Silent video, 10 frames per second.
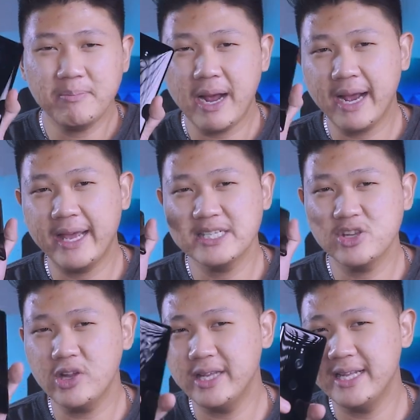pakai
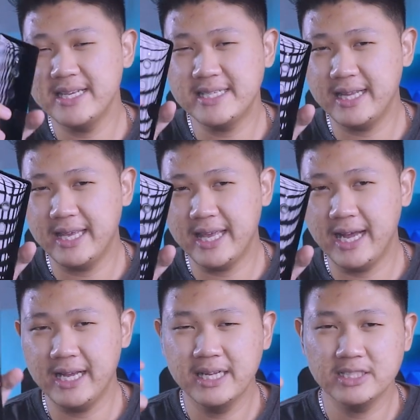Sony di sini
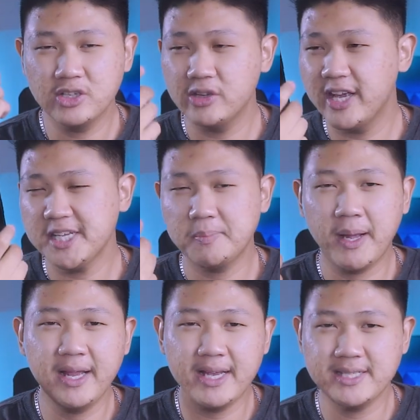ya, Sony
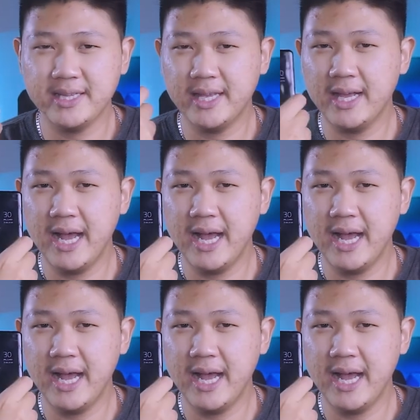Xperia Z3